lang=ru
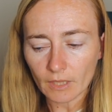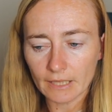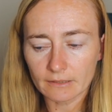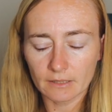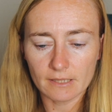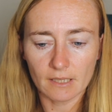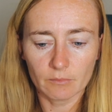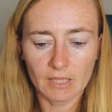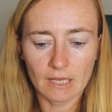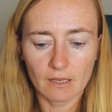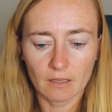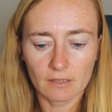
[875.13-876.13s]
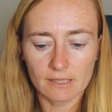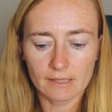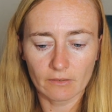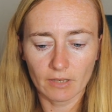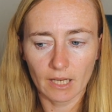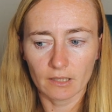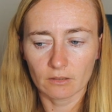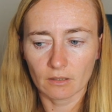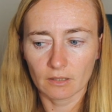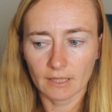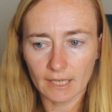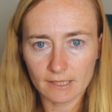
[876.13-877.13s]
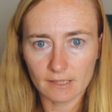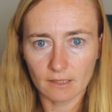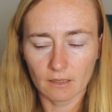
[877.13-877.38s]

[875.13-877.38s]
Это на самом деле заставляет нас